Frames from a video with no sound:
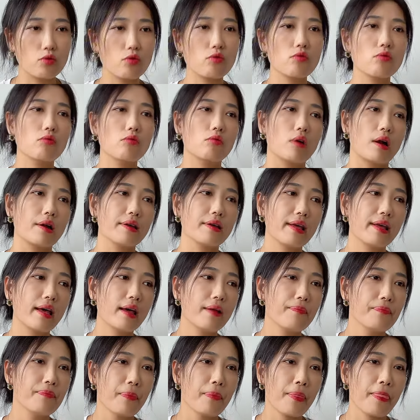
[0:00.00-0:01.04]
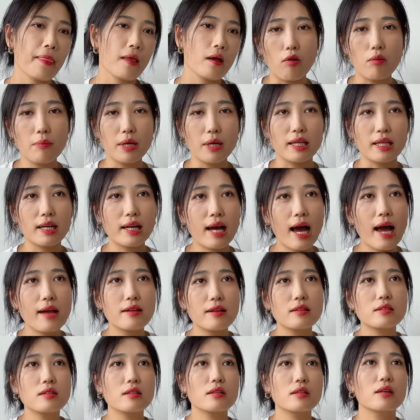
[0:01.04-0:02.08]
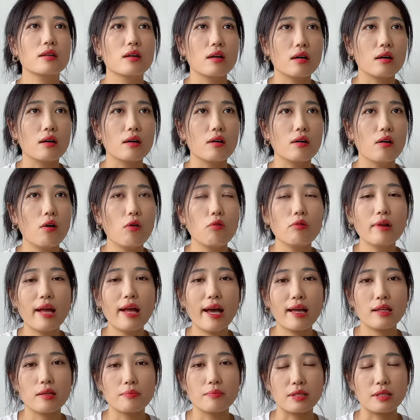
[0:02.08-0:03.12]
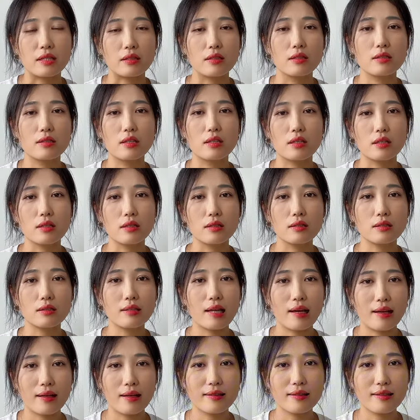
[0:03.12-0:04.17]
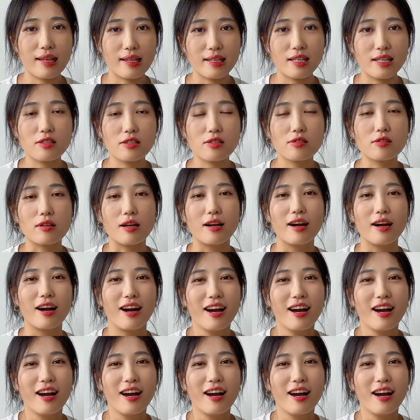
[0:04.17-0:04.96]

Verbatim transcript: 对于我而言，啊，我每天看着这个 OLED 屏的这个大大电视，